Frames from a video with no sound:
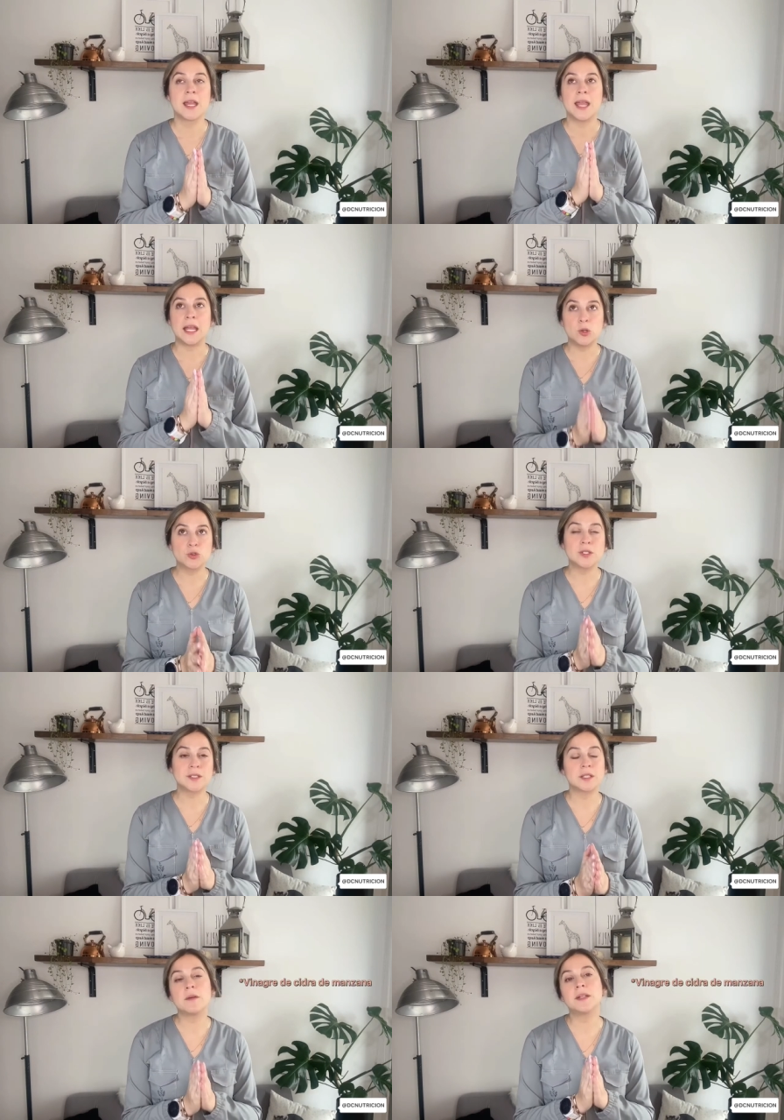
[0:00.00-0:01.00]
El uso de
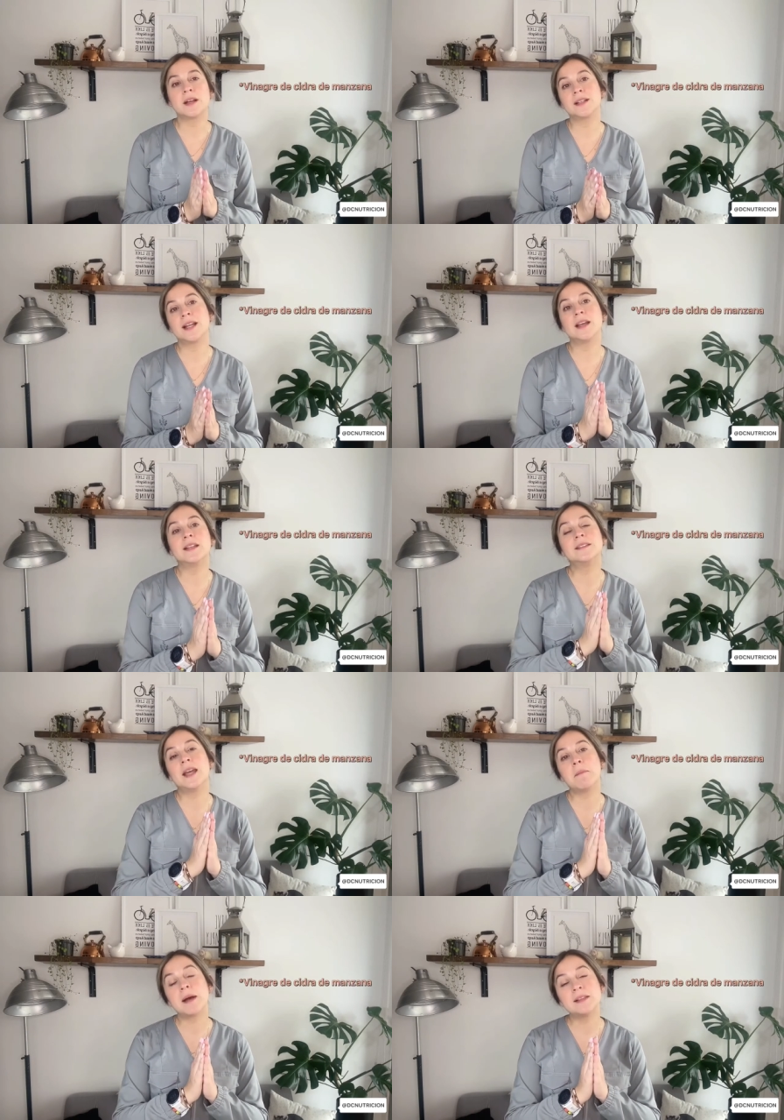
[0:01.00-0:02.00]
sidra vinagre
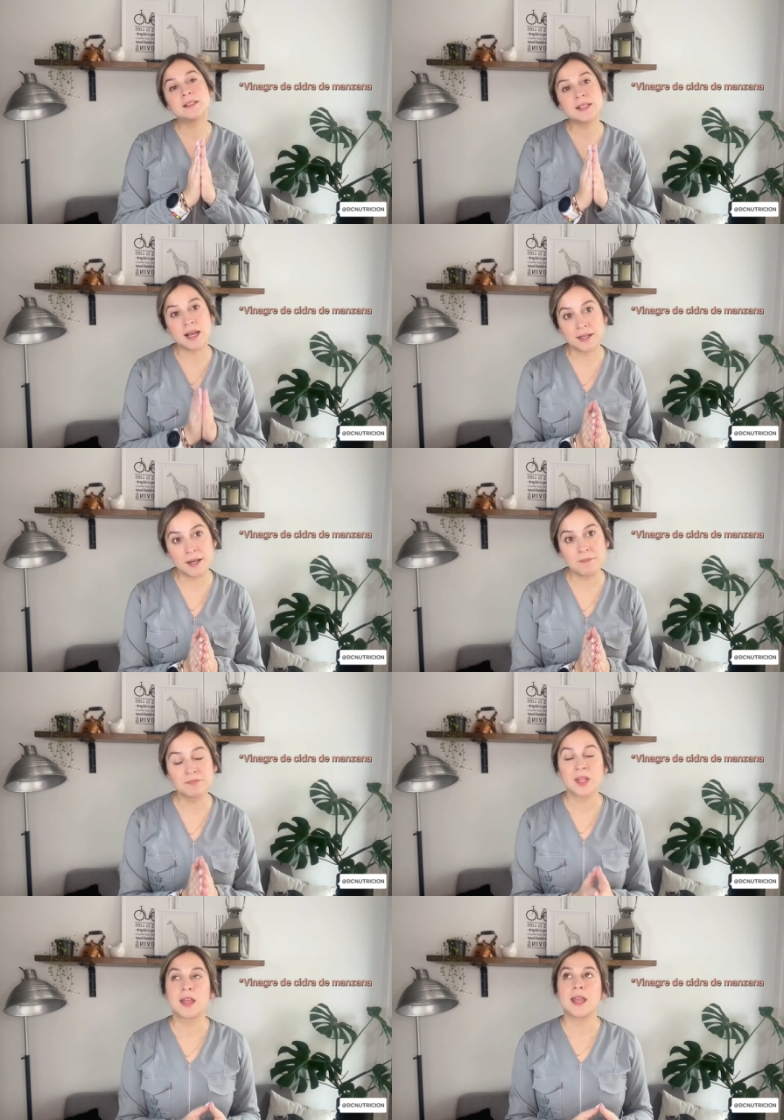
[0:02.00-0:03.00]
de manzana
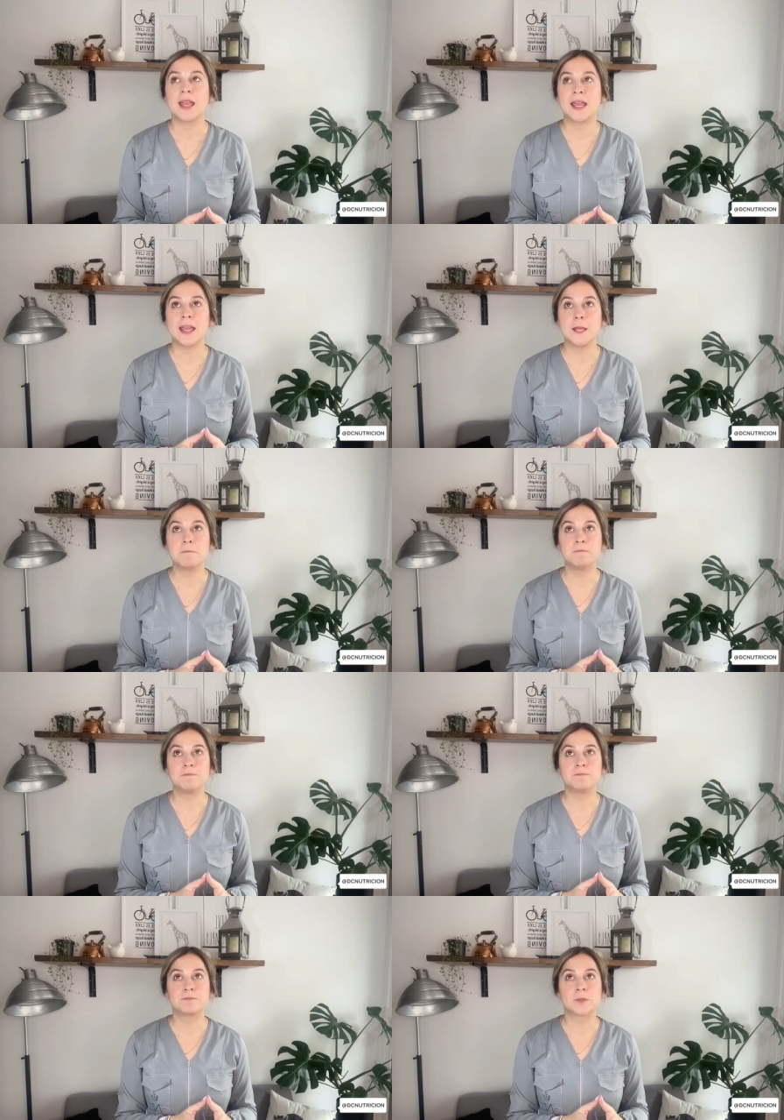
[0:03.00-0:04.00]
em,